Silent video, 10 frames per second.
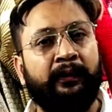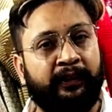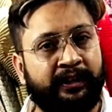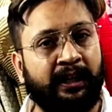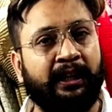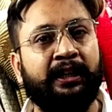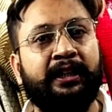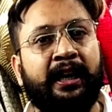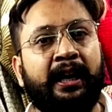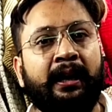विजिट
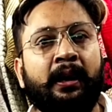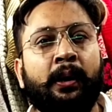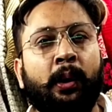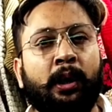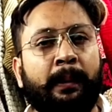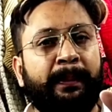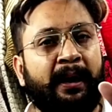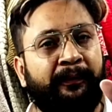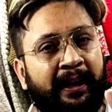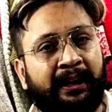कीजिए और अपना
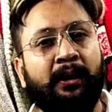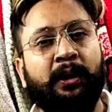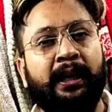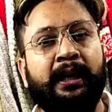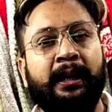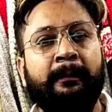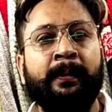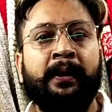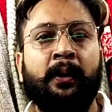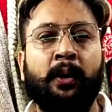फायदा उठाइए
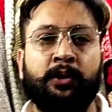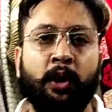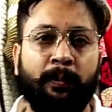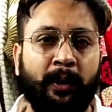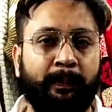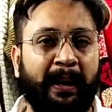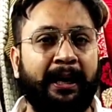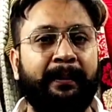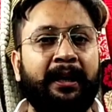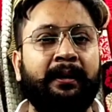और जो भाई
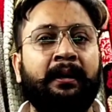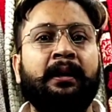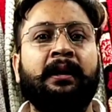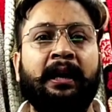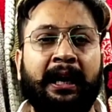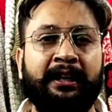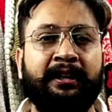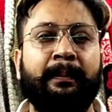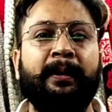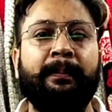बहन गाड़ी से
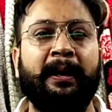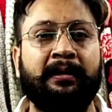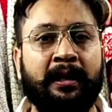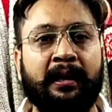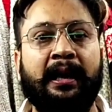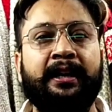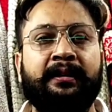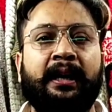अपनी पर्सनल गाड़ी से